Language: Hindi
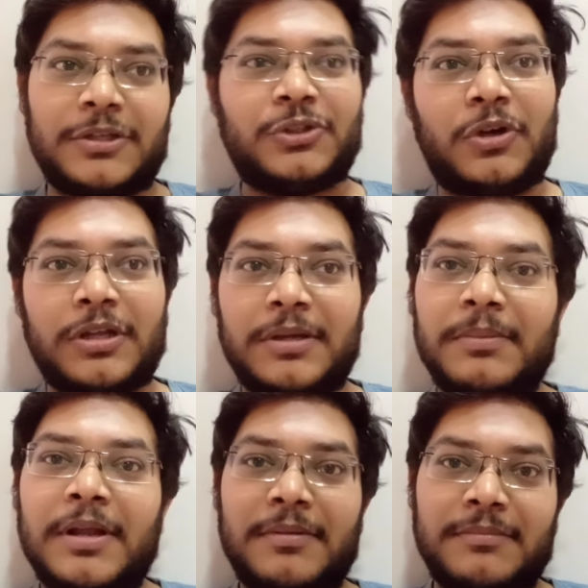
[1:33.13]
जॉन
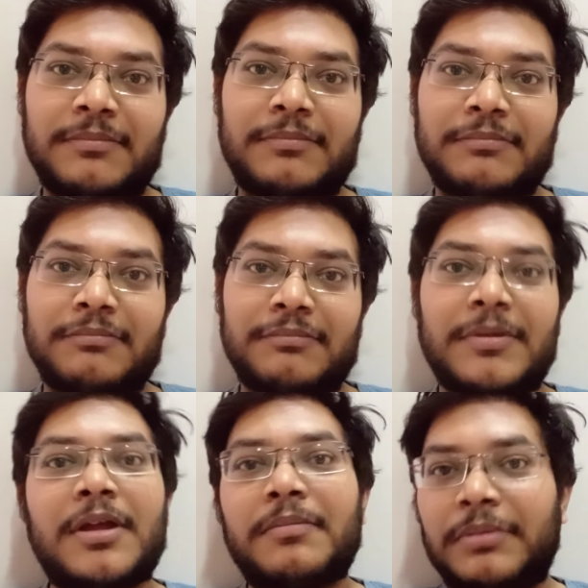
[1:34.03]
अब्राहम
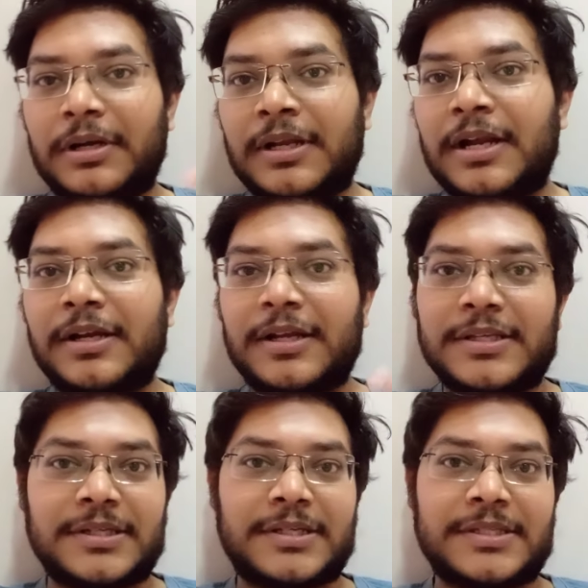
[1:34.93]
पठान का
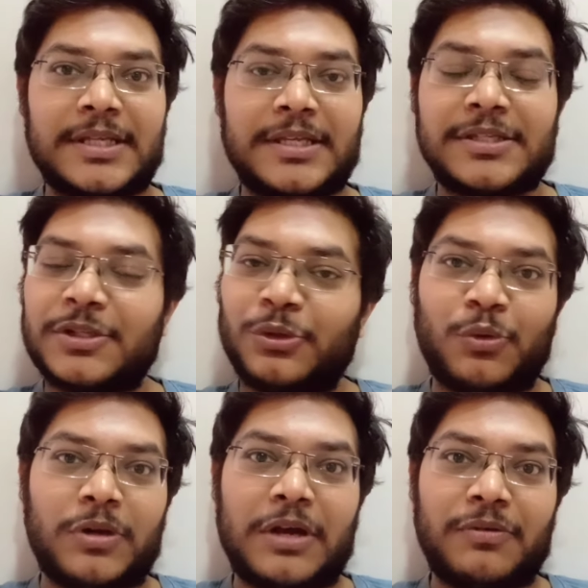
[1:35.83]
सक्सेस
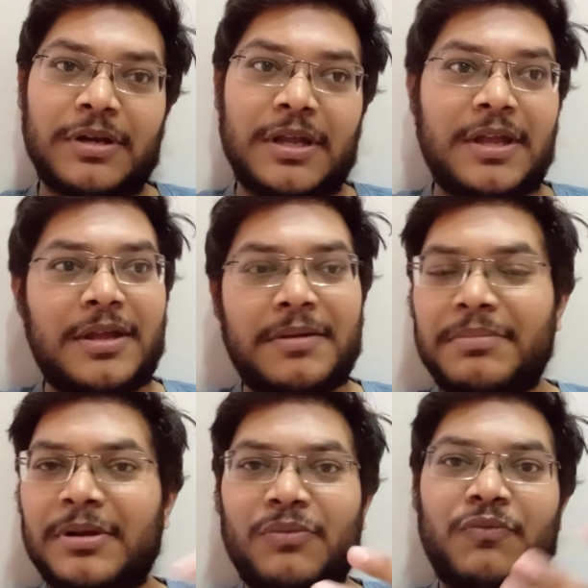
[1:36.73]
नो डाउट
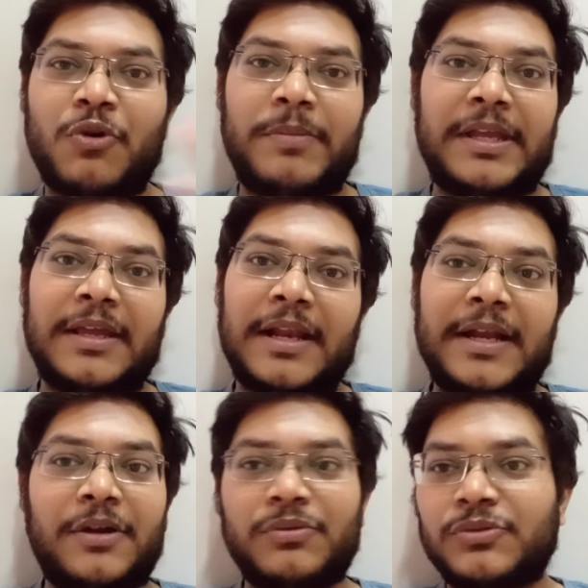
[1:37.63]
पर वो भी
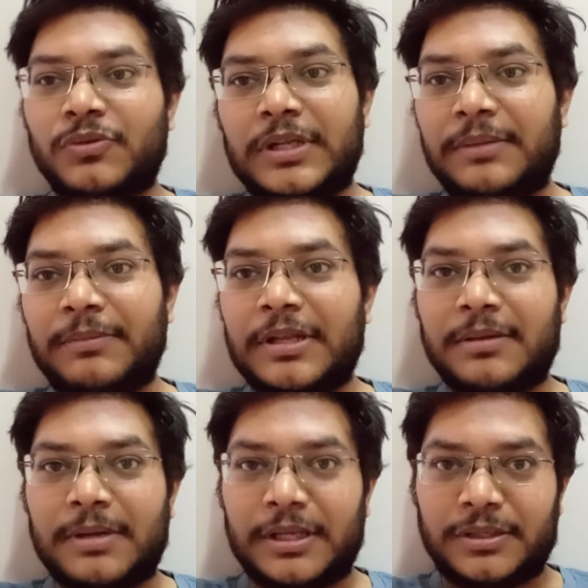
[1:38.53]
क्रेडिट उसको नहीं मिला
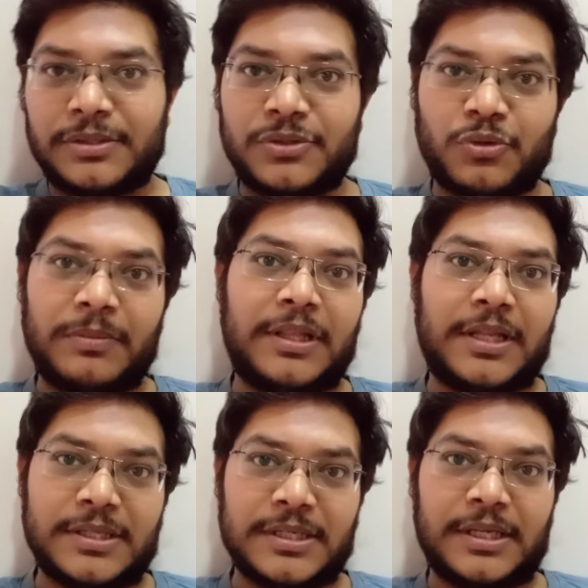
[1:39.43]
भाई जो
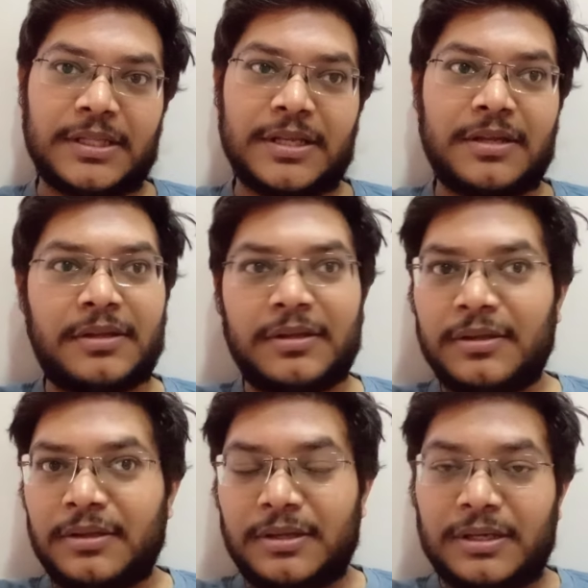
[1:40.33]
मिलना चाहिए था
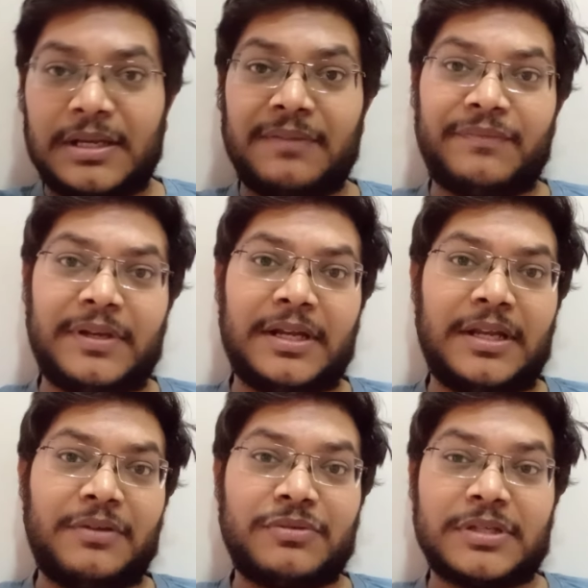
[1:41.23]

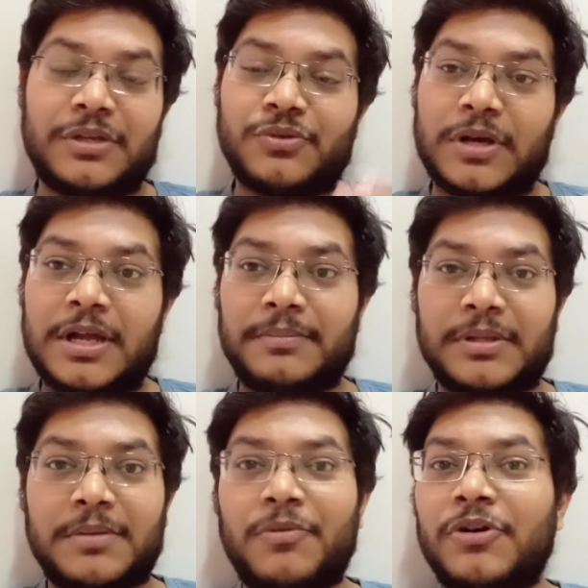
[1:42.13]
डेफिनेटली उसका जो काम
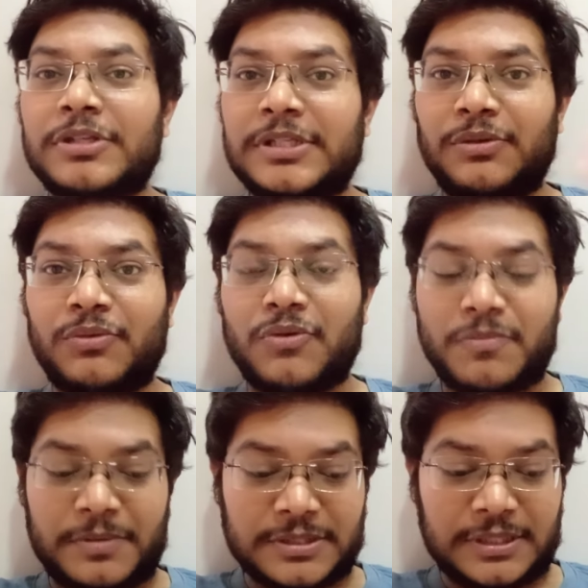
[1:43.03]
था बहुत से लोगों को
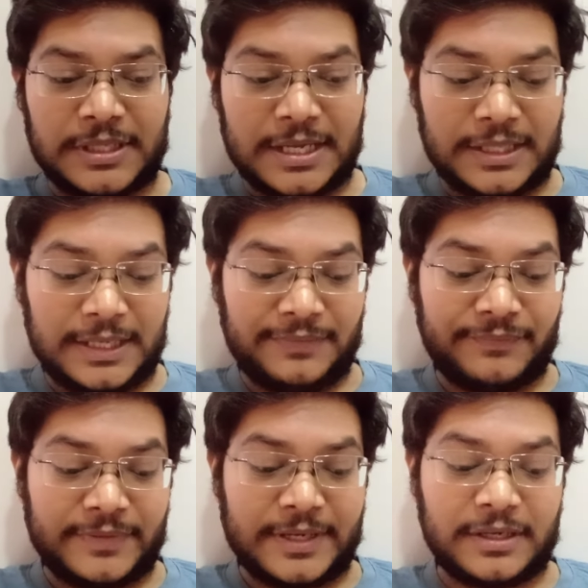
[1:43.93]
पसंद आया था
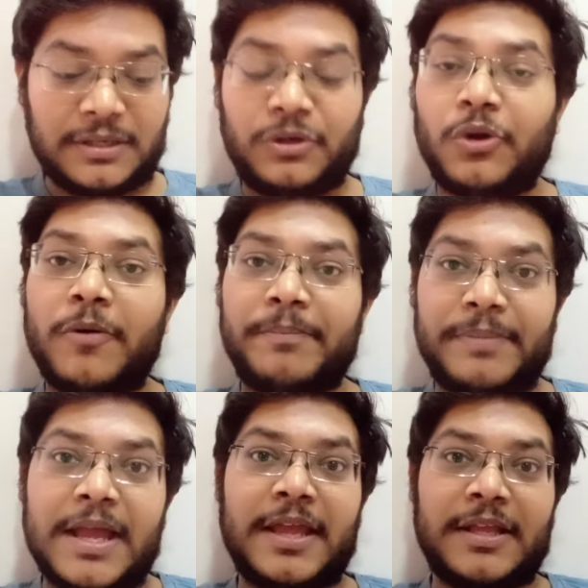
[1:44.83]
इनफैक्ट टॉप पे
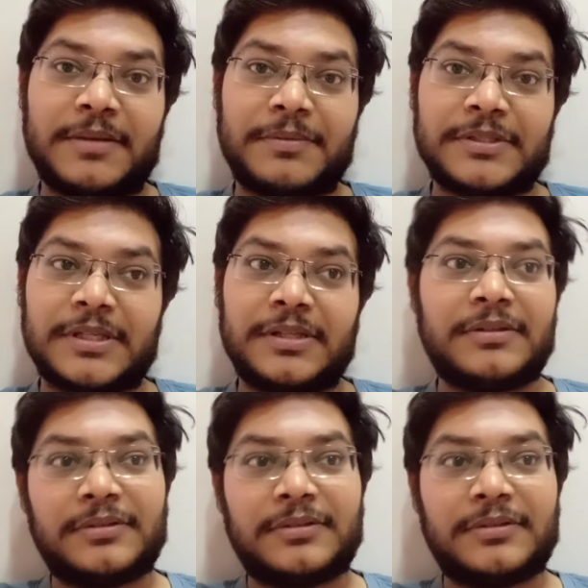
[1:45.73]
आया था पसंद